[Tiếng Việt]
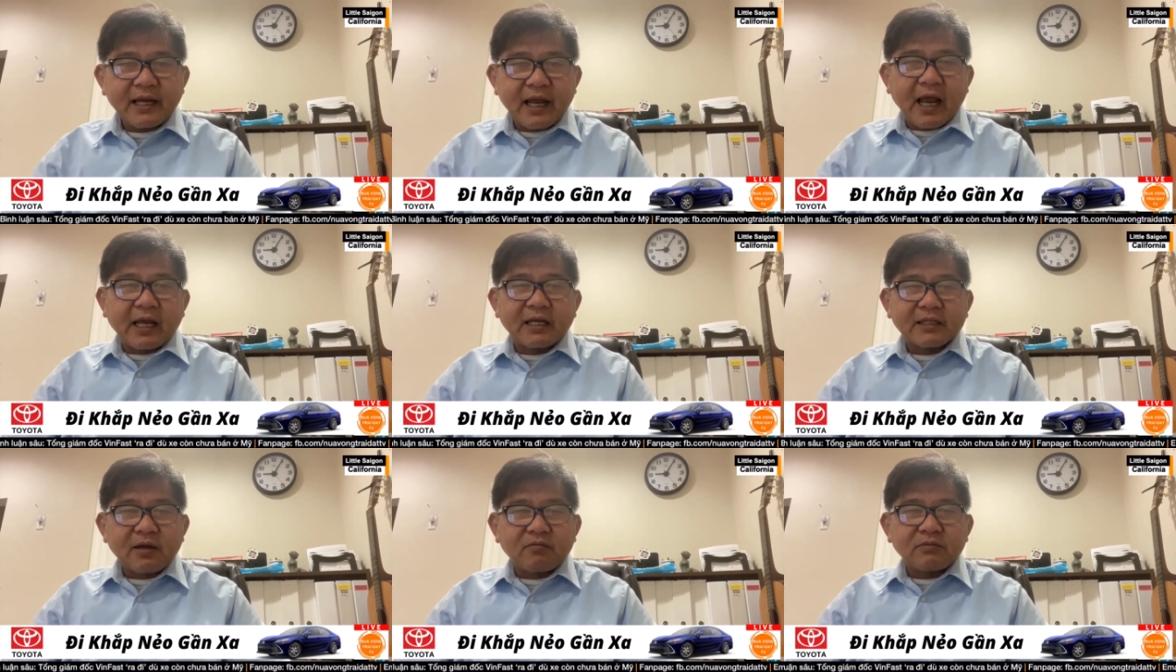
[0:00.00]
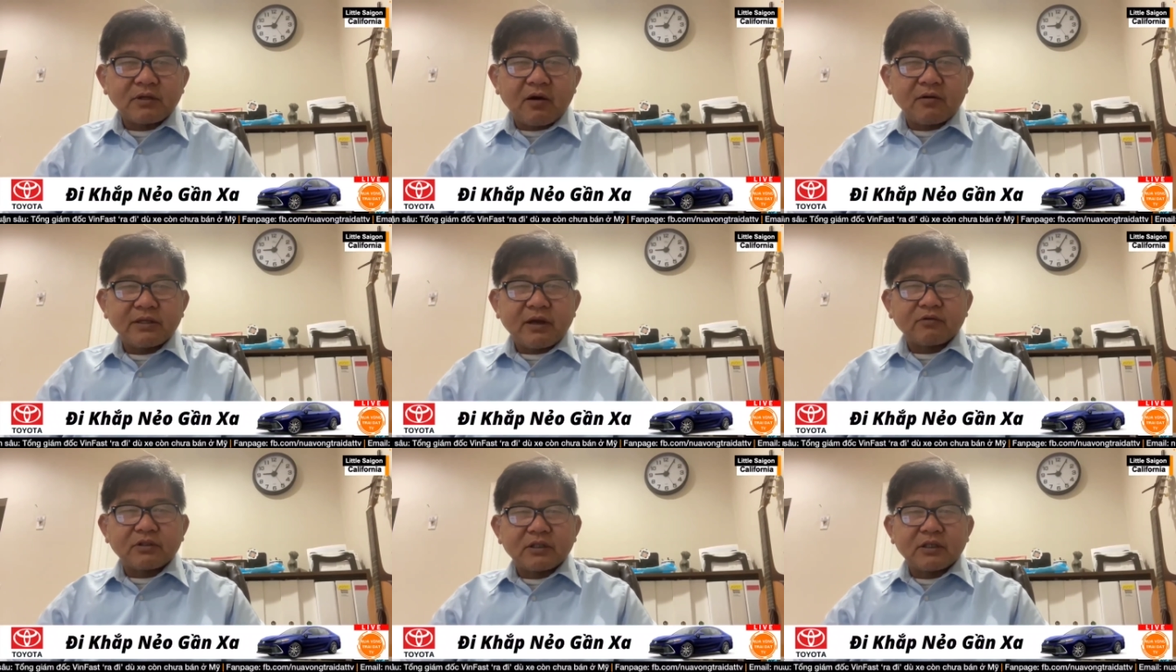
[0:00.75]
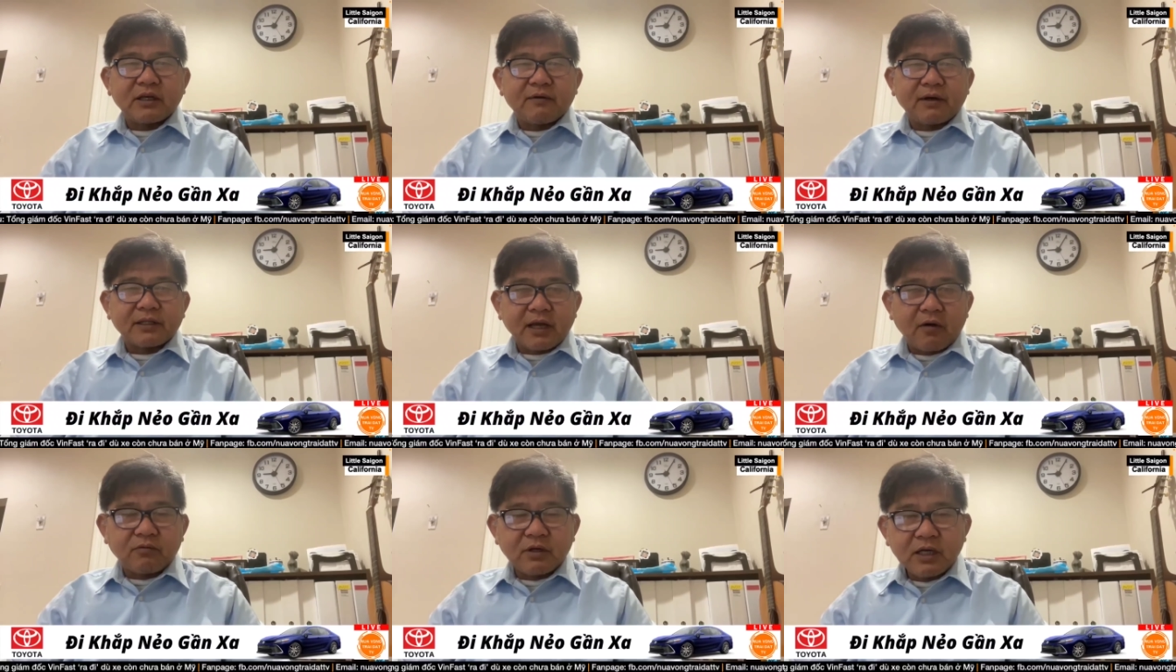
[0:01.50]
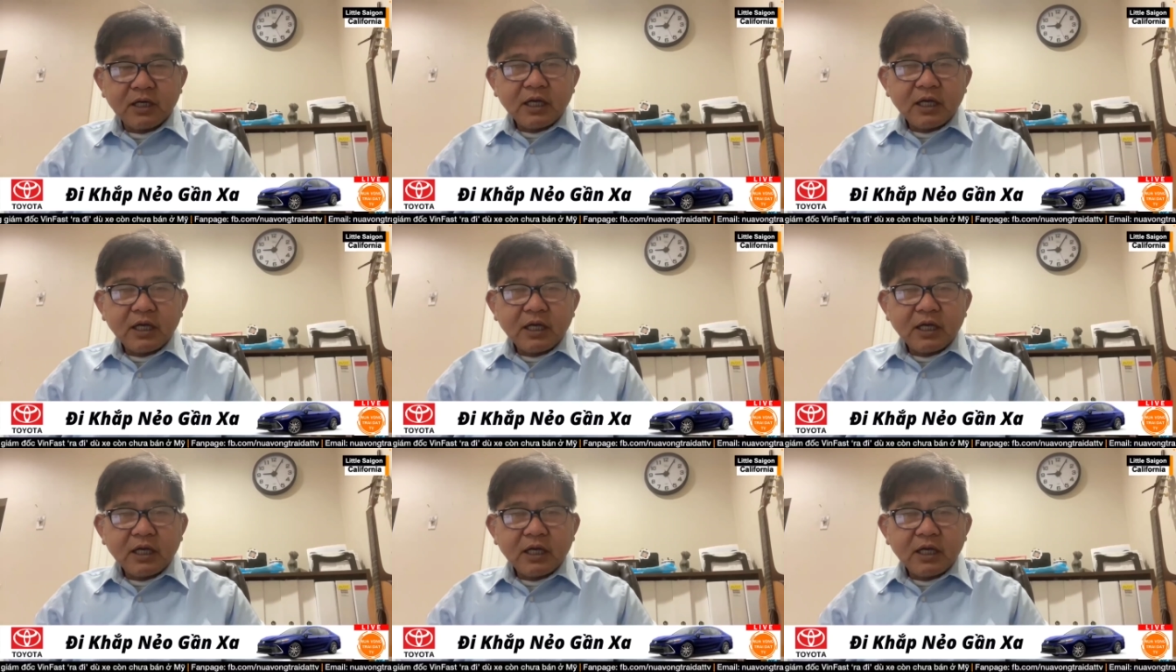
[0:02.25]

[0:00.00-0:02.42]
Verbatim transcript: hai người sống nhau với nhau như là vợ chồng